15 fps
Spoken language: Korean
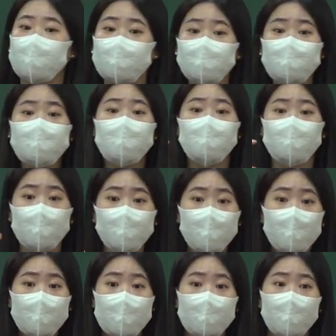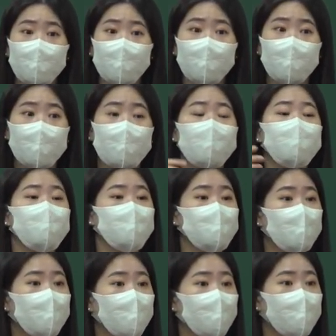다스리고 정복하고 할 수
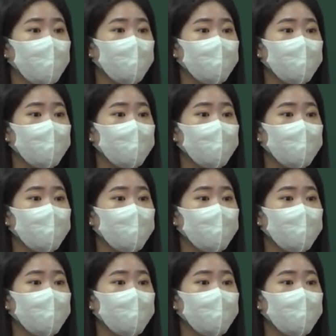있다고.